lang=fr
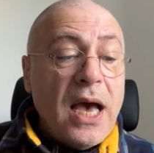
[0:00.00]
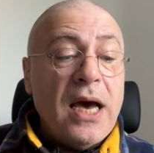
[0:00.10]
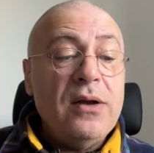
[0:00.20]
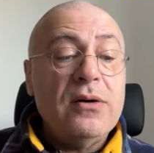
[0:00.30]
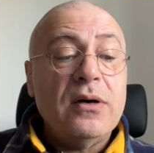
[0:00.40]

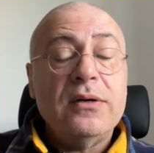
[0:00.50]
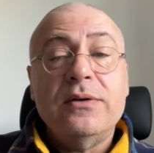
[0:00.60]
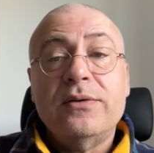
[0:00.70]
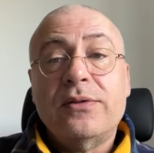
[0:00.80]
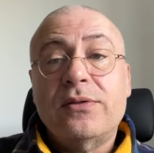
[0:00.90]
Alors,
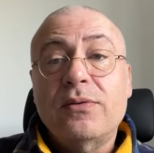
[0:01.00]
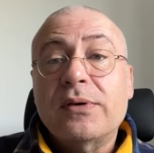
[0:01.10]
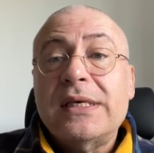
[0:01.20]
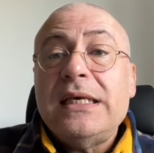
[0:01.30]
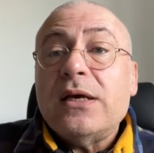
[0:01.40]
euh, ce
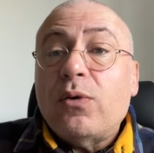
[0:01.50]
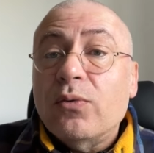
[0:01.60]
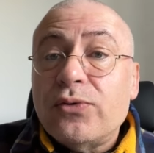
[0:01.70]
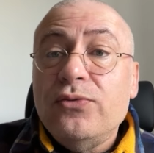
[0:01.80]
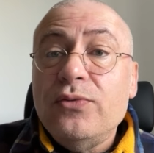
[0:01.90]
qui est
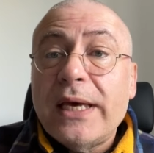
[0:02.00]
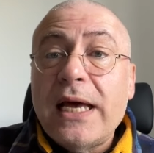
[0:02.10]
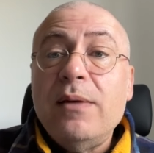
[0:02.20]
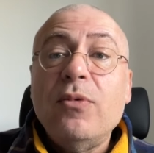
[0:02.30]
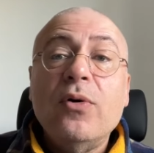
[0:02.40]
contenu
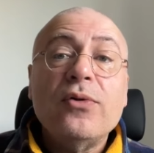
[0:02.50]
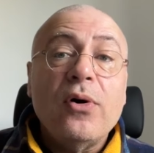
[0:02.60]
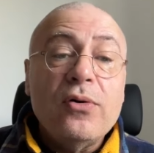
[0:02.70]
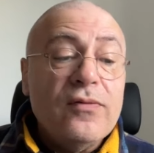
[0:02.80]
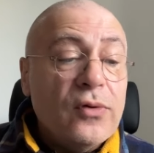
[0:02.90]
également dans
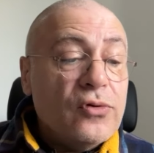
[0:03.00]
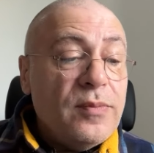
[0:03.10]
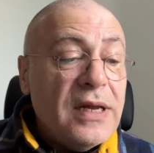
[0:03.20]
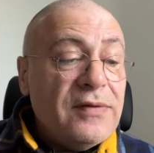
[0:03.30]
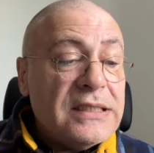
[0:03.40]
l'œuvre de
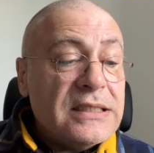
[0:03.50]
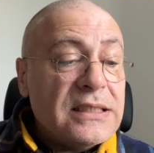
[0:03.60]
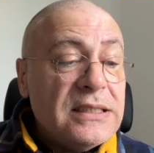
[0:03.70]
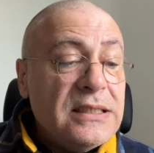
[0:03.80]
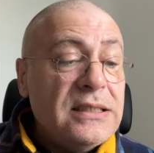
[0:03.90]

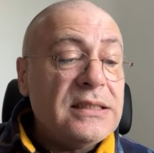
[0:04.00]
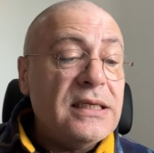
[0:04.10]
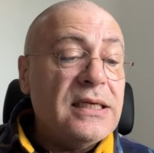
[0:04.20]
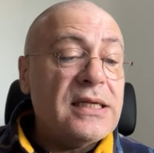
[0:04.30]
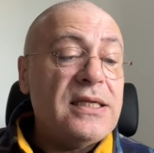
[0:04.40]
Blavatsky, c'est
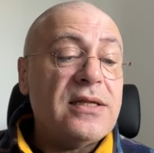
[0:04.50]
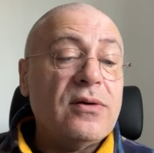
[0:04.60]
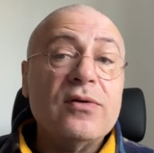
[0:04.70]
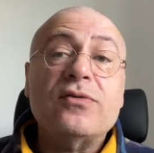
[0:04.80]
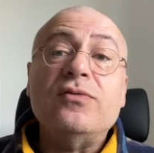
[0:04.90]

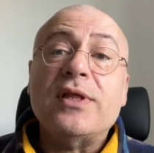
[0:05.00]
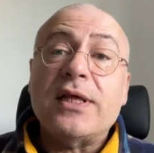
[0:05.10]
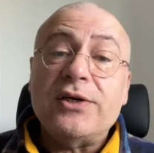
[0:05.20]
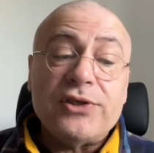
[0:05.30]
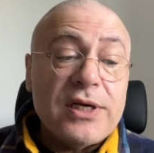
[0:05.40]
l'existence d'une
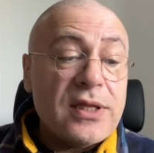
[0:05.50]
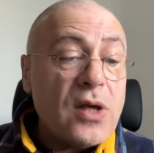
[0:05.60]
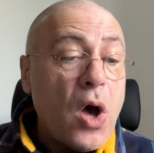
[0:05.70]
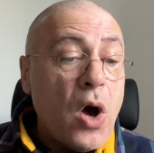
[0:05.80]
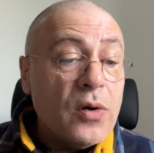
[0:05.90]

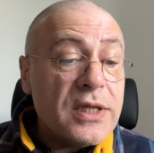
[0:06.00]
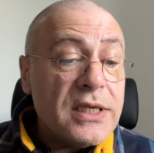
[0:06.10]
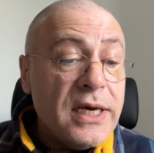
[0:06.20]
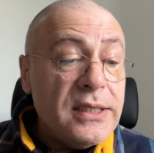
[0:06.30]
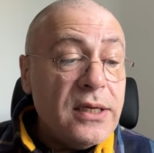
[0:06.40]
sagesse
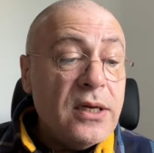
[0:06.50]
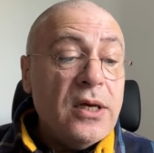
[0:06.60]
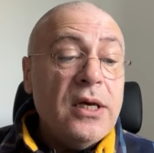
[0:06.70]
ancienne